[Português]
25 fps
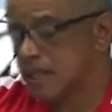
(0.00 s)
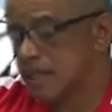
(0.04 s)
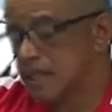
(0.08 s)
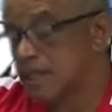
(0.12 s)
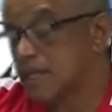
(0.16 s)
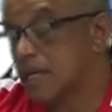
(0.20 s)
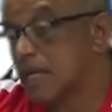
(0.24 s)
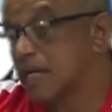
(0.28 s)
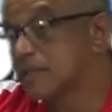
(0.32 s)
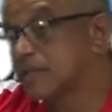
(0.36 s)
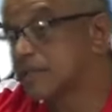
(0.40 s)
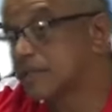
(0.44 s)

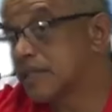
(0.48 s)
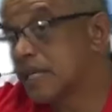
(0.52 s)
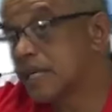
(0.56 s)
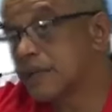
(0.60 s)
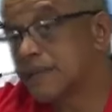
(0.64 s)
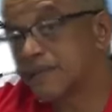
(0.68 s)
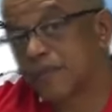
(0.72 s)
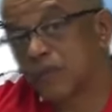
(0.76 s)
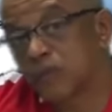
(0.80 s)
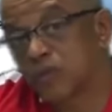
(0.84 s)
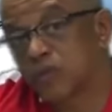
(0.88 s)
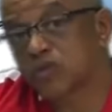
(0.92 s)
E aí
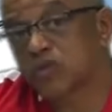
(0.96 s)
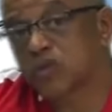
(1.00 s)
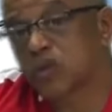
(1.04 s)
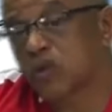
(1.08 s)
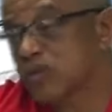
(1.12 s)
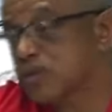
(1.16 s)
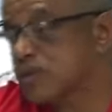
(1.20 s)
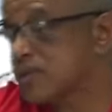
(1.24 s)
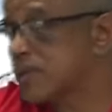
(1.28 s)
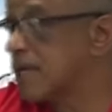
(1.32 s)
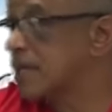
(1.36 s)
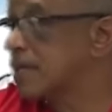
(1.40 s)
de, uns
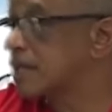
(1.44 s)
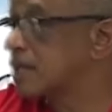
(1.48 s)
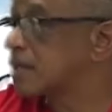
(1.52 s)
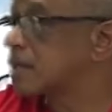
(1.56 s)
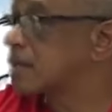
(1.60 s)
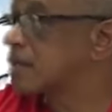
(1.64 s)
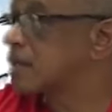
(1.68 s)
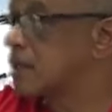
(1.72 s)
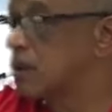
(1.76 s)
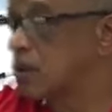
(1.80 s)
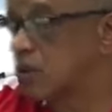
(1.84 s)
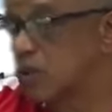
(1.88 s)
conseguem.
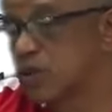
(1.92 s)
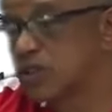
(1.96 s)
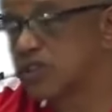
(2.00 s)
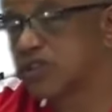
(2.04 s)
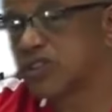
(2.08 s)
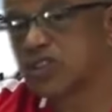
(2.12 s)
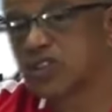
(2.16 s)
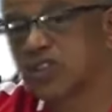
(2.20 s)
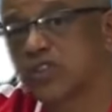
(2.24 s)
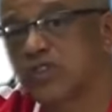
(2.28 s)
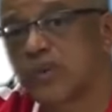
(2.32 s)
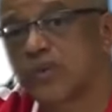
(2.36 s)
Né? Hoje
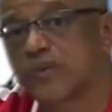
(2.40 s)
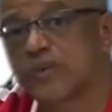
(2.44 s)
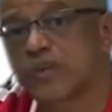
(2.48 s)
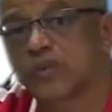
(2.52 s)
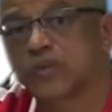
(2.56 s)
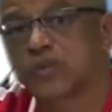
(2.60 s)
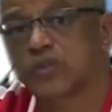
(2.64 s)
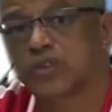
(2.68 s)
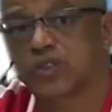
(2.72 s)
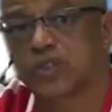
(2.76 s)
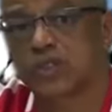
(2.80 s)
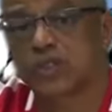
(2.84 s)
nós tivemos a
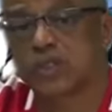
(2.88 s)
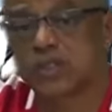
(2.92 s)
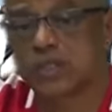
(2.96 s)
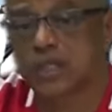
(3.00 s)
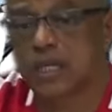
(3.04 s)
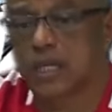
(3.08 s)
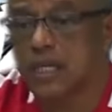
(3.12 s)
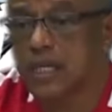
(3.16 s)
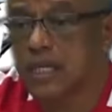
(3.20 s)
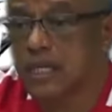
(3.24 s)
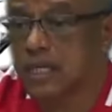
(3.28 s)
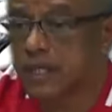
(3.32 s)

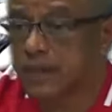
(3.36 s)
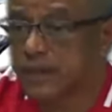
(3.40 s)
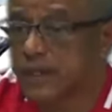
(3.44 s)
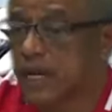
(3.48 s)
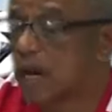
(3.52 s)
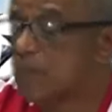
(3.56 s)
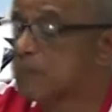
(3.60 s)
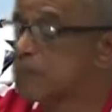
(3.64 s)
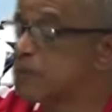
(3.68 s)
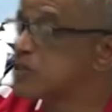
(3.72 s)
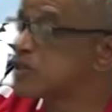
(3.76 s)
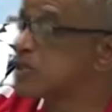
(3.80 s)
notícia
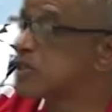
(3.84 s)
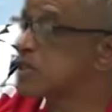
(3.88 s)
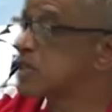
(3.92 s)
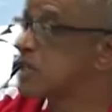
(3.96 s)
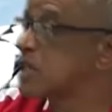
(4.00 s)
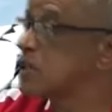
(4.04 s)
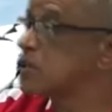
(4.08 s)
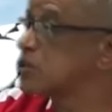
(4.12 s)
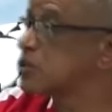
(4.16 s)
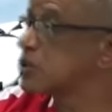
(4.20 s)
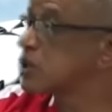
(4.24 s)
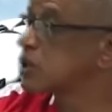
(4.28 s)
da
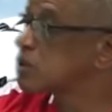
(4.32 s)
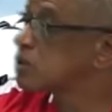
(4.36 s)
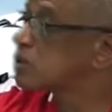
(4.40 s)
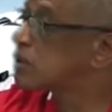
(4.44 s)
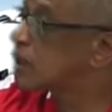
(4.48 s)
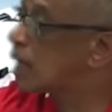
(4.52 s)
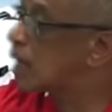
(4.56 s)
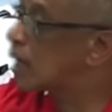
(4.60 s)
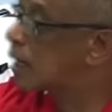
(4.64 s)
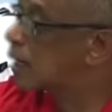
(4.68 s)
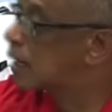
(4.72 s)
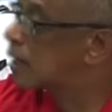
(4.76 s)
aposentadoria do
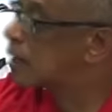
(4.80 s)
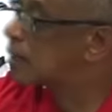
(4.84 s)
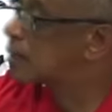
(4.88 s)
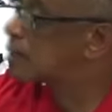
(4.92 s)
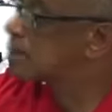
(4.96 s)
Kaká.